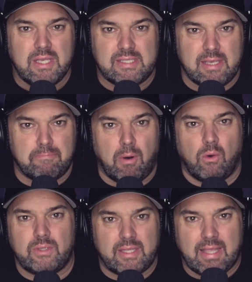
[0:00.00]
C'est
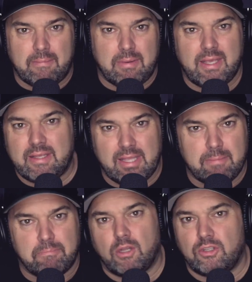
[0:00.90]
bon d'établir
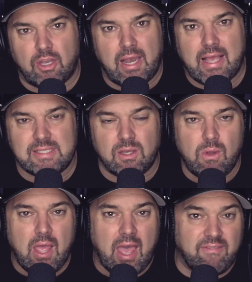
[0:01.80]
des bonnes
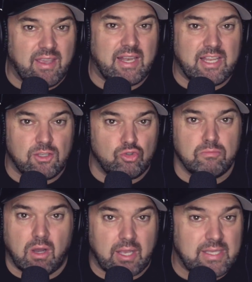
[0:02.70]
relations avec les
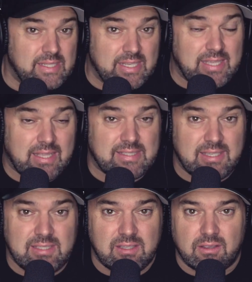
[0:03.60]
humoristes, les
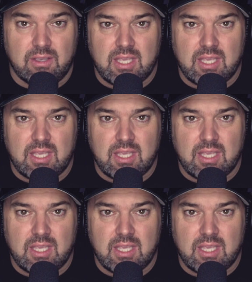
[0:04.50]
artistes